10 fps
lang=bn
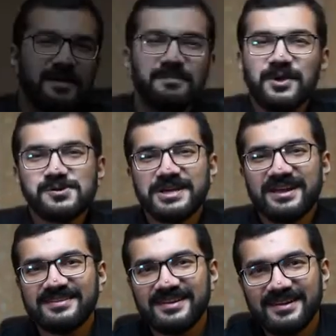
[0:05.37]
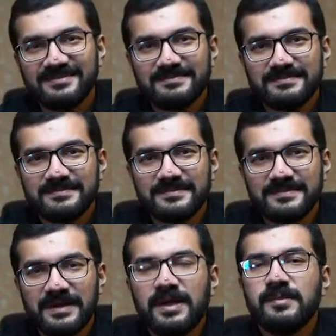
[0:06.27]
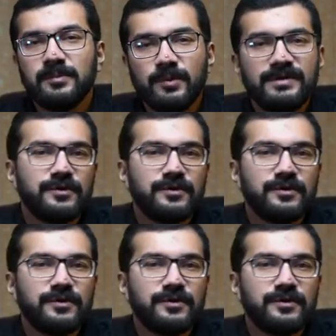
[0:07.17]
প্রিয় শিক্ষার্থীরা মোবাইল